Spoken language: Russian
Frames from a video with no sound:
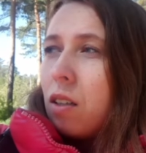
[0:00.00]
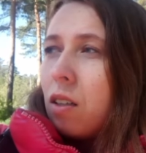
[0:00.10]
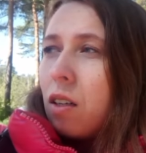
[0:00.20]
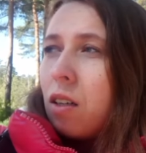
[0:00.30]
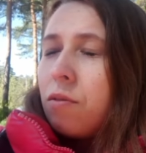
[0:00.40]

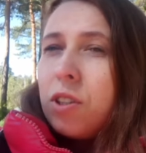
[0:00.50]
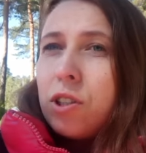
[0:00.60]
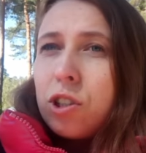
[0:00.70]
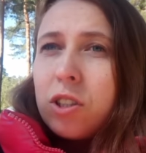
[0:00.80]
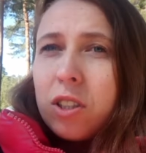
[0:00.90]
А вы
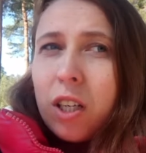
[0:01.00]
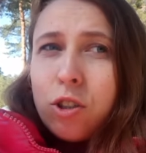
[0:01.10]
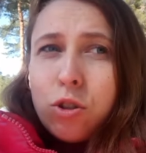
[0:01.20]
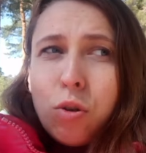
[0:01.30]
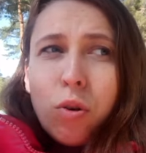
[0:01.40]
должны знать,
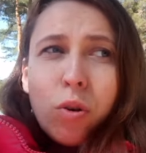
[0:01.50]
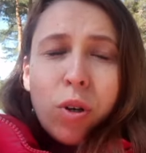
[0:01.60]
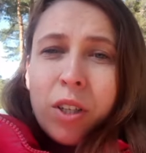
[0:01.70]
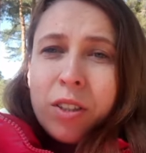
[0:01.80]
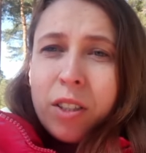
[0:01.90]
что
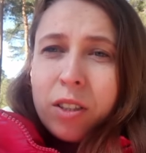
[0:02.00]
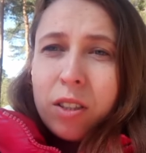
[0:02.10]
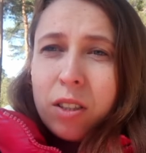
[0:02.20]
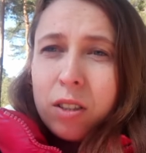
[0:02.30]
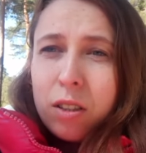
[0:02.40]

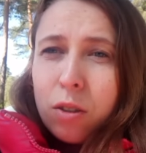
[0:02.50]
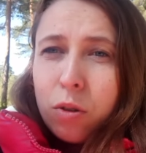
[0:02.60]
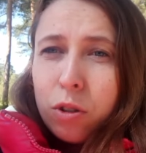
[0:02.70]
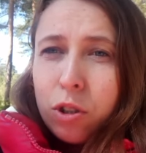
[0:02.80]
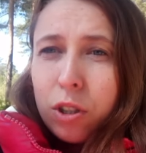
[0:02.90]
нарцисс это
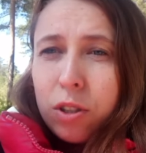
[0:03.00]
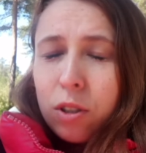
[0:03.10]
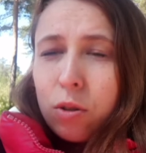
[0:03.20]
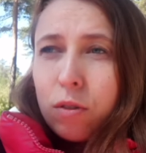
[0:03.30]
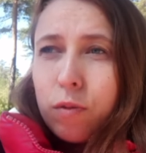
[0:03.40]
такой человек, с
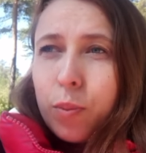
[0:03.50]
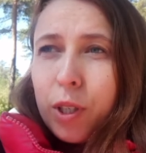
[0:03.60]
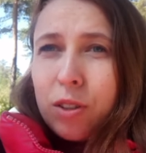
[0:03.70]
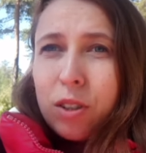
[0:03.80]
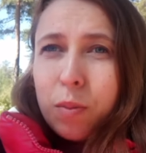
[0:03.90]
которым, в
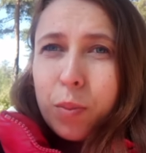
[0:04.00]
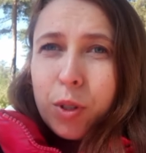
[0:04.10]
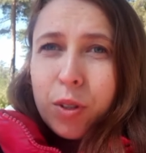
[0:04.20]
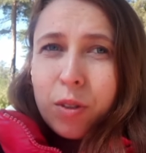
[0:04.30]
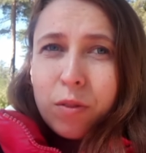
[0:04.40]

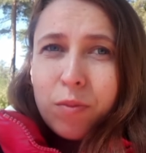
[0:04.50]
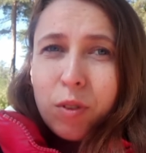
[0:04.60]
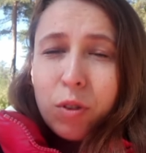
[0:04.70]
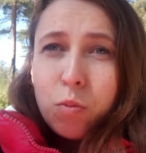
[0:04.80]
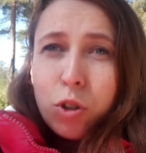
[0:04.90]
принципе,
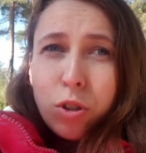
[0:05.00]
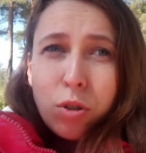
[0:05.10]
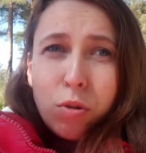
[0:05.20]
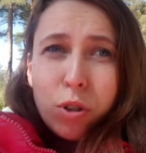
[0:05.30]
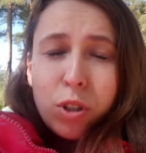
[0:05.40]
невозможно
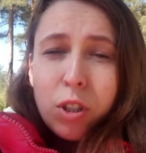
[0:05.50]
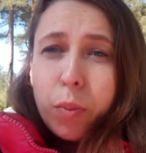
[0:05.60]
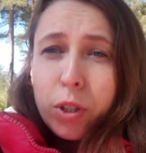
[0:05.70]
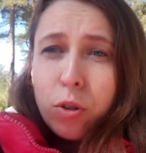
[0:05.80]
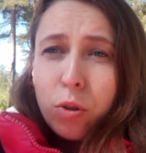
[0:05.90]
строить ни
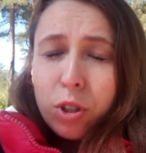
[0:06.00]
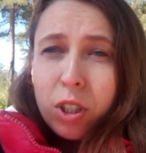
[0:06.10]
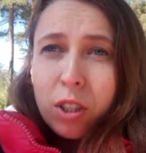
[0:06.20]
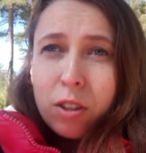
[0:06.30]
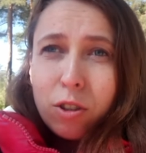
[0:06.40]

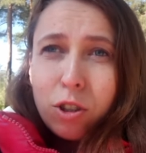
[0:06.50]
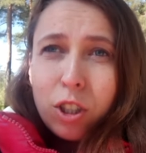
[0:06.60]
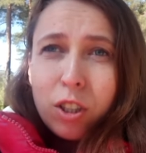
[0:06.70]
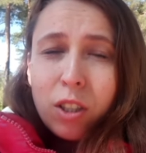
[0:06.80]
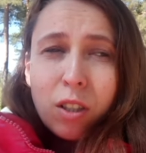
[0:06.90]
партнерские
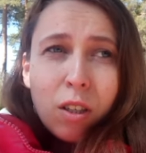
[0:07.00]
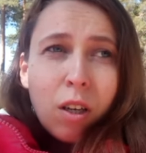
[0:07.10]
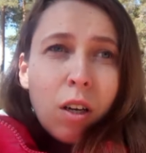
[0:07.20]
отношения,